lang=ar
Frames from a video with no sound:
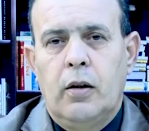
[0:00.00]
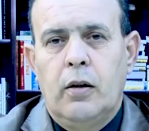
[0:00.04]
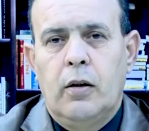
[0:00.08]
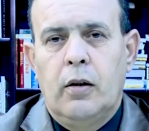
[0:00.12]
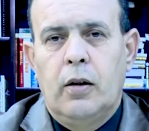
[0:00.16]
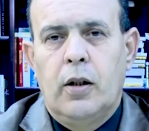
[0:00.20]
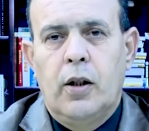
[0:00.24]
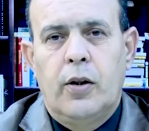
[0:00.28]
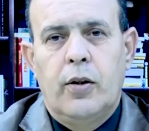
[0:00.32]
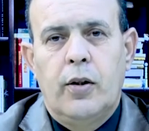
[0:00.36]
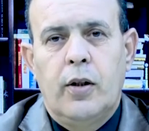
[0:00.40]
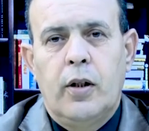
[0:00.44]

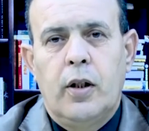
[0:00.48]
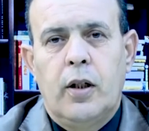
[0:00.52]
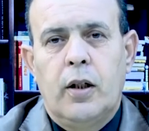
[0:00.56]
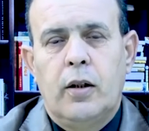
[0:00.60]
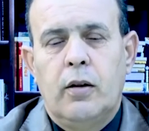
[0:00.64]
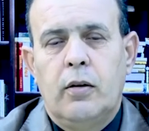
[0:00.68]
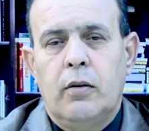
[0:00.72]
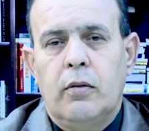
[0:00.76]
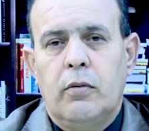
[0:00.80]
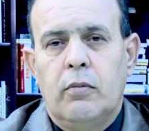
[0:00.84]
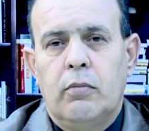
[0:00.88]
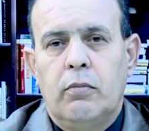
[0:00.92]

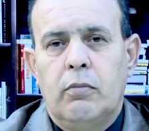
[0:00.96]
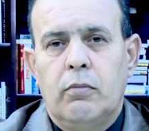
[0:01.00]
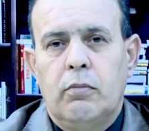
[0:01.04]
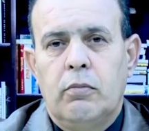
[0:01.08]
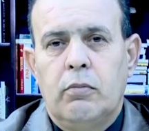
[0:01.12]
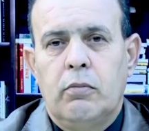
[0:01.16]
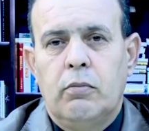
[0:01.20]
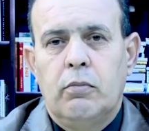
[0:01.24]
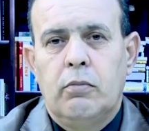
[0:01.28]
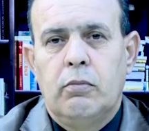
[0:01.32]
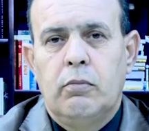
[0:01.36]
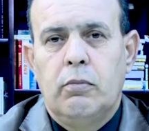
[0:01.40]
كثيرا
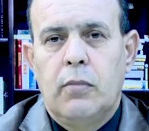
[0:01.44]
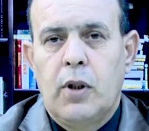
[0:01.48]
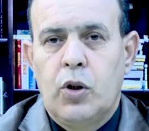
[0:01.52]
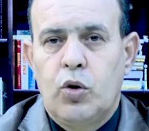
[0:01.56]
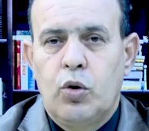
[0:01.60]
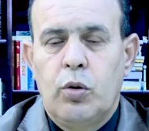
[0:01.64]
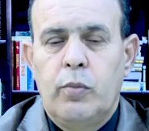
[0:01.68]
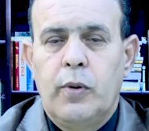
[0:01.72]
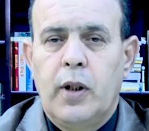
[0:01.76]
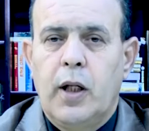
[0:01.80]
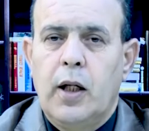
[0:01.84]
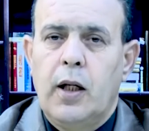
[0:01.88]
ما
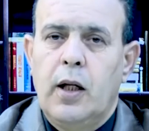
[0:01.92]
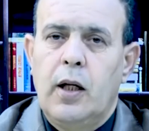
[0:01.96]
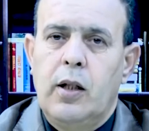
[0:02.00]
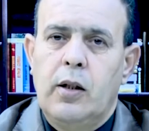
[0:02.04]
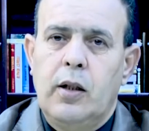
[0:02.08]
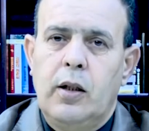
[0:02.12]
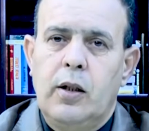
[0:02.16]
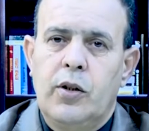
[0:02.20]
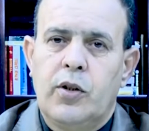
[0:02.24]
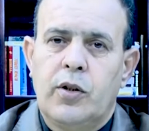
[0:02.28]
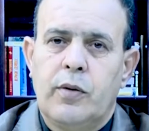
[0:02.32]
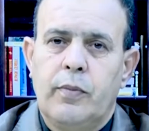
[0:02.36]
سمع هذا
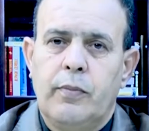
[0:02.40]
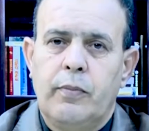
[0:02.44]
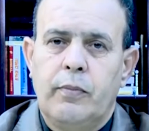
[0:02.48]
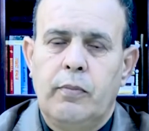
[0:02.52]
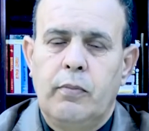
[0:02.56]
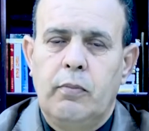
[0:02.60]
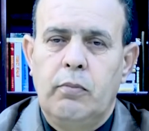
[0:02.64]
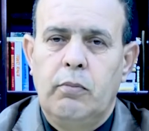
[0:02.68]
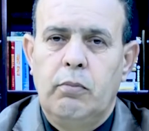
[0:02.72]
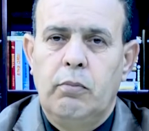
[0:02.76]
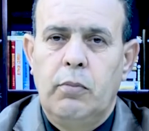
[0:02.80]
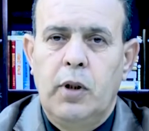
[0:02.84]
الاسم
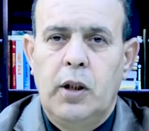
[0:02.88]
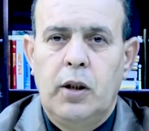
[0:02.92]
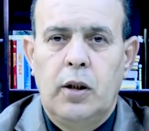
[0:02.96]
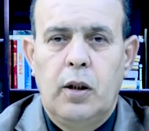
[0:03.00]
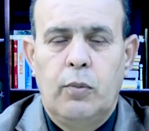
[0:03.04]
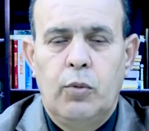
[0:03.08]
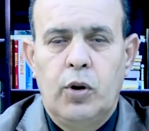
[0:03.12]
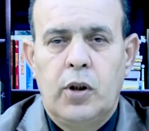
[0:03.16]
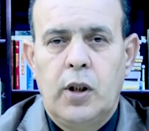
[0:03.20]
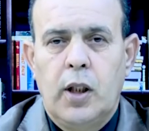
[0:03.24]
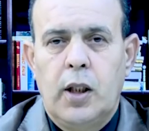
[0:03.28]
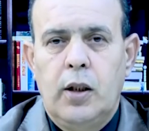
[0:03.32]
بين
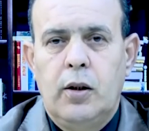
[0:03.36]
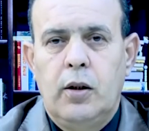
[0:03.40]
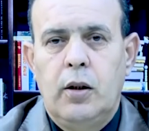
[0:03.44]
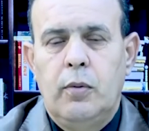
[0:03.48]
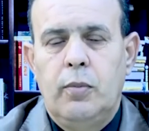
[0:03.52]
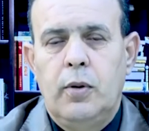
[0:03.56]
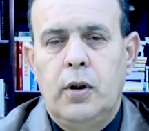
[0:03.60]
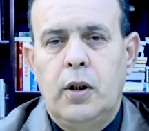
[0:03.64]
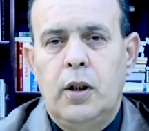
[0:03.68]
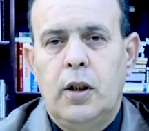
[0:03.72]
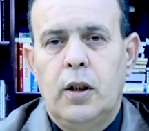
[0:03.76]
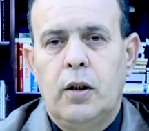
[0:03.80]

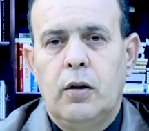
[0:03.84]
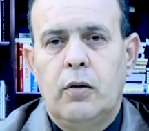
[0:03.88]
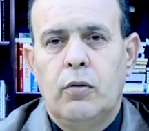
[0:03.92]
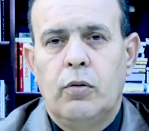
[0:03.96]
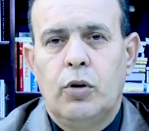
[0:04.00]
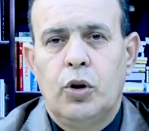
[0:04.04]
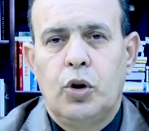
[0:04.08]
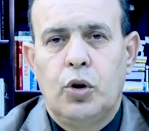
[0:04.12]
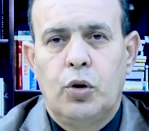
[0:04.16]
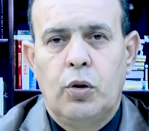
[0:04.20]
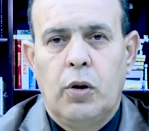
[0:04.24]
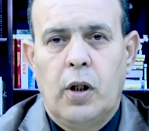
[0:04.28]
المتأدبين
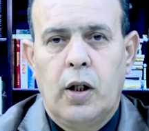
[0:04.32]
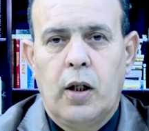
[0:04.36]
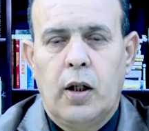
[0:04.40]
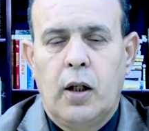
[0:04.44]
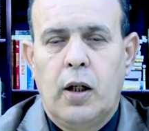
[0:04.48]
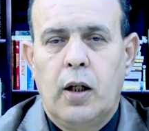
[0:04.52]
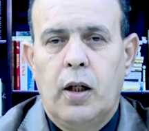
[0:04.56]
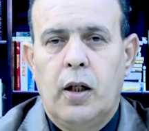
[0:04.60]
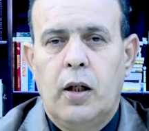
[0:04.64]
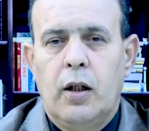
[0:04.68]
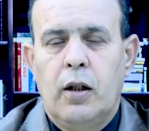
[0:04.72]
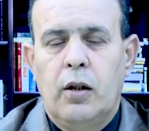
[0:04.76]

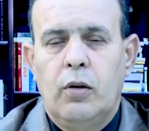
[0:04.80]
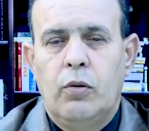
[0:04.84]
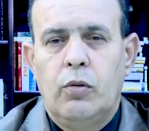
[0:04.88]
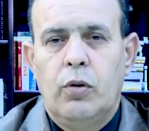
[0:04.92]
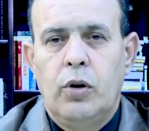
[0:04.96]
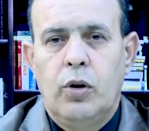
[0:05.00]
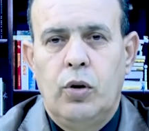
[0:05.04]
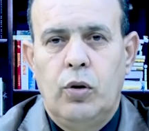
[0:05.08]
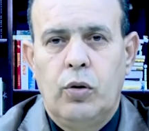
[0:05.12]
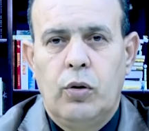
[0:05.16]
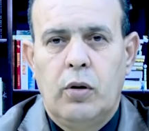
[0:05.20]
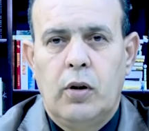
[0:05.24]
والشعراء
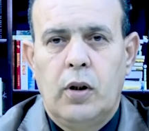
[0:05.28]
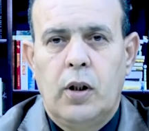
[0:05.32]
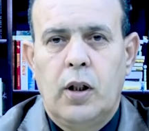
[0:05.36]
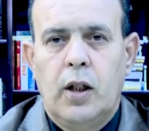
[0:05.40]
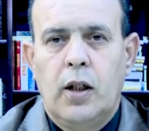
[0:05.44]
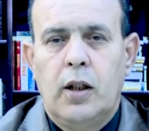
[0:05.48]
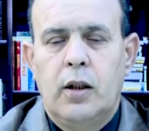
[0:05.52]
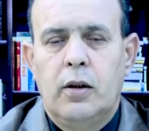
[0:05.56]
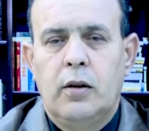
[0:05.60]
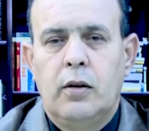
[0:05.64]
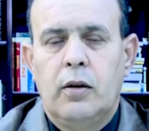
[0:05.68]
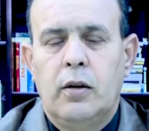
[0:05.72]

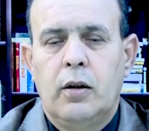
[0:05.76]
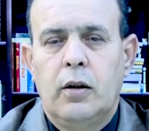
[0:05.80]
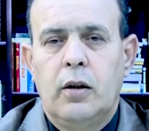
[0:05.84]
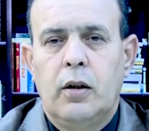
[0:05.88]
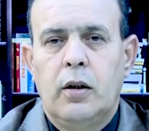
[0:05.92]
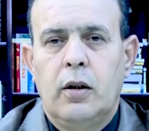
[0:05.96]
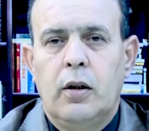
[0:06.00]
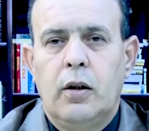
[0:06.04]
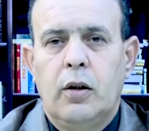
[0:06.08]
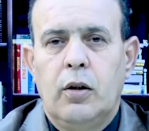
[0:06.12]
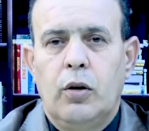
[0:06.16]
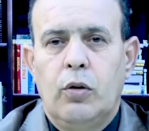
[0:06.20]
والنقاد
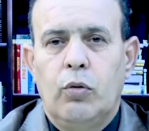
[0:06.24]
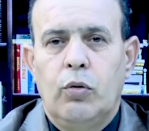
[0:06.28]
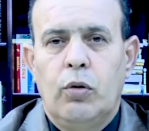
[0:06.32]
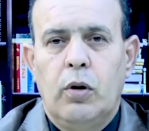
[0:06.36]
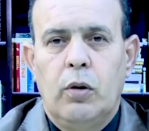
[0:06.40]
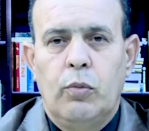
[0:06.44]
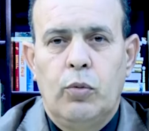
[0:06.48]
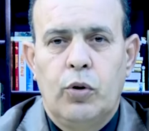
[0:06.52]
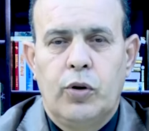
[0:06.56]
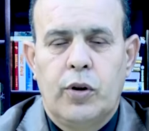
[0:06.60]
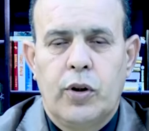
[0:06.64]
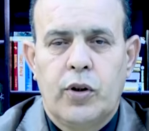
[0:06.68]

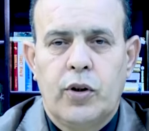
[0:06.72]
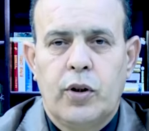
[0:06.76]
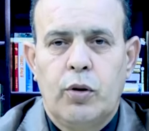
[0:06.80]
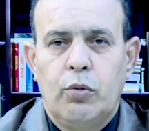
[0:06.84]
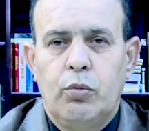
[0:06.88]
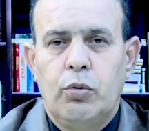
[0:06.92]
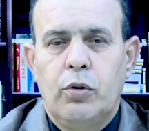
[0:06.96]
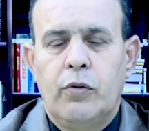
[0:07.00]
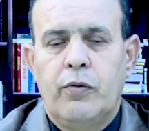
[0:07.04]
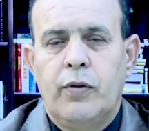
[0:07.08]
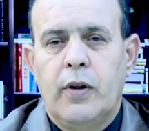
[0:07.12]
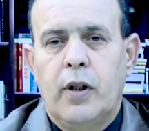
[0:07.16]

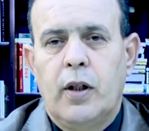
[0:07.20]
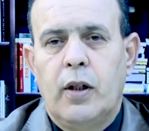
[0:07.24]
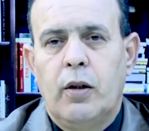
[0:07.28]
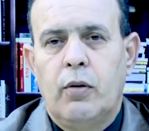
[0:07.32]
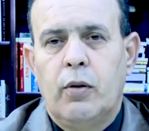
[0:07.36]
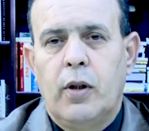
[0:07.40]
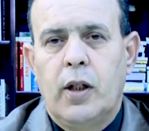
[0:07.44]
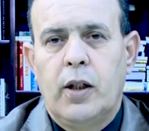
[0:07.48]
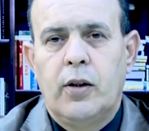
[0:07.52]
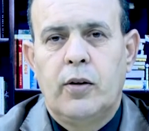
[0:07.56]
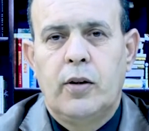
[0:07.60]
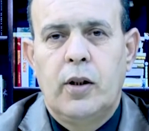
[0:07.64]
والمتصوفة
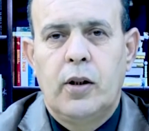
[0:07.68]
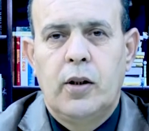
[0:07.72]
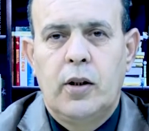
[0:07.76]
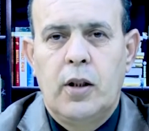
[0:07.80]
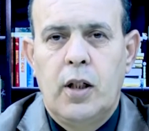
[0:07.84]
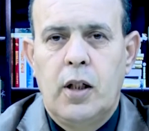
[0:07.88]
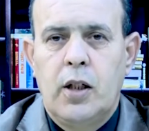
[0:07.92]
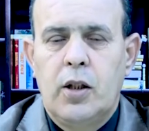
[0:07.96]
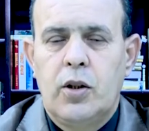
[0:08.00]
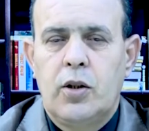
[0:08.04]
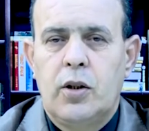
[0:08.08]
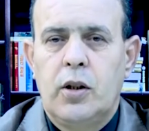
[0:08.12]
وحتى
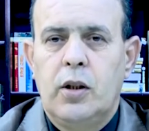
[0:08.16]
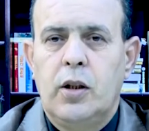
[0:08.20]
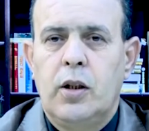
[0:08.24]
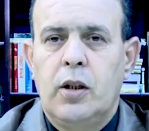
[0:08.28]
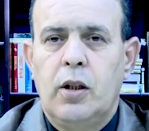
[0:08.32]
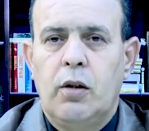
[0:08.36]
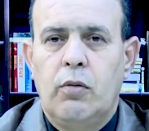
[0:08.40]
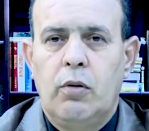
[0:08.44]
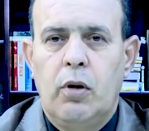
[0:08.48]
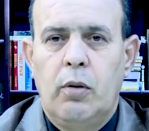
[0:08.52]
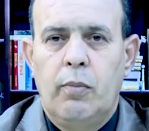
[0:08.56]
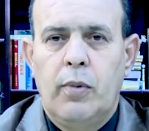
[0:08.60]
الدارسين
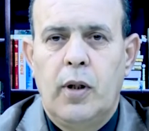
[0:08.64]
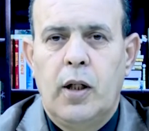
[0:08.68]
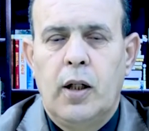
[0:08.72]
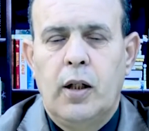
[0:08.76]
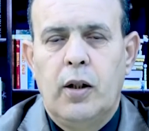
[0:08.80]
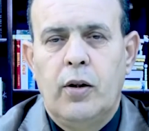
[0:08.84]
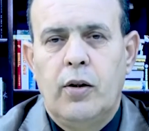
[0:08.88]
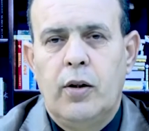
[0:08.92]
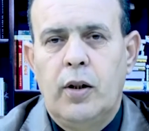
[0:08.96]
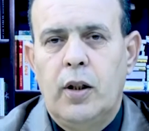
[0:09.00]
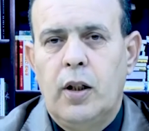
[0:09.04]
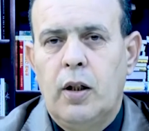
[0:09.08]

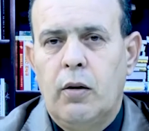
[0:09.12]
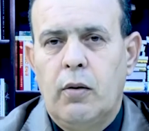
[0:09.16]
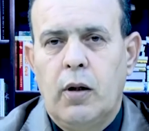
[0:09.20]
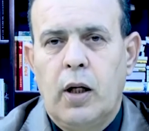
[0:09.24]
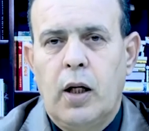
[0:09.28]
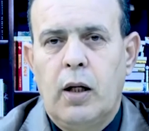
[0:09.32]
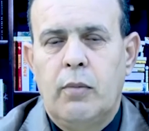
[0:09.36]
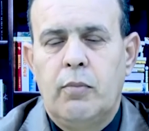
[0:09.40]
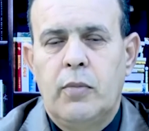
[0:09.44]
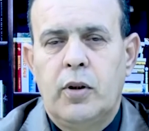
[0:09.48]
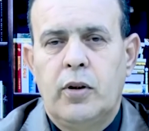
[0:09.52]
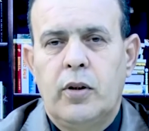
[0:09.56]
والباحثين
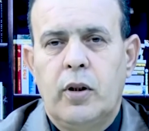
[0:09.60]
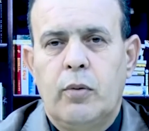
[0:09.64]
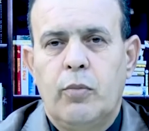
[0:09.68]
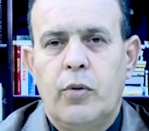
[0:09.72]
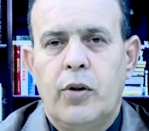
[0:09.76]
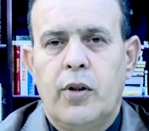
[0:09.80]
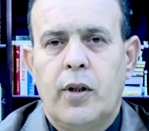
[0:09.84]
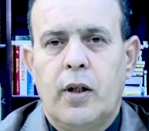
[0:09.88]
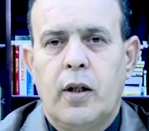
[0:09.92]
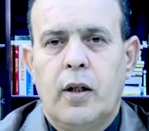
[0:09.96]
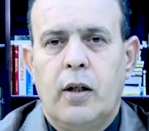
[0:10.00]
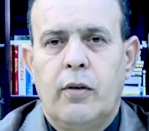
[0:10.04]
وعامة
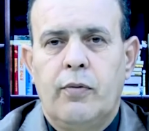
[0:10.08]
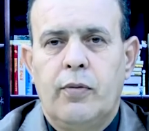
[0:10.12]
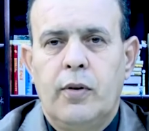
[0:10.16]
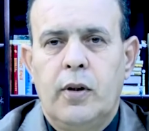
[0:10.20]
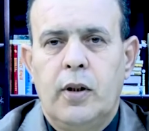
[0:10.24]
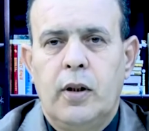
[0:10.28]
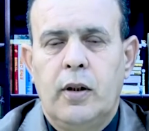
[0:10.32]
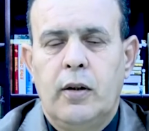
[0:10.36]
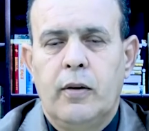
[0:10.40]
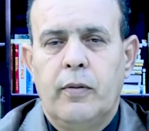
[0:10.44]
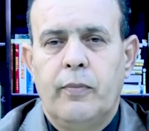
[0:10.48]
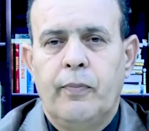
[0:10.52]

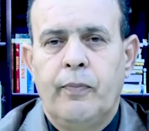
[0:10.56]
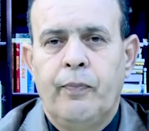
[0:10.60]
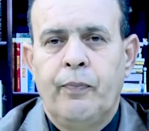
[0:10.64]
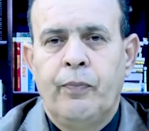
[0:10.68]
المثقفين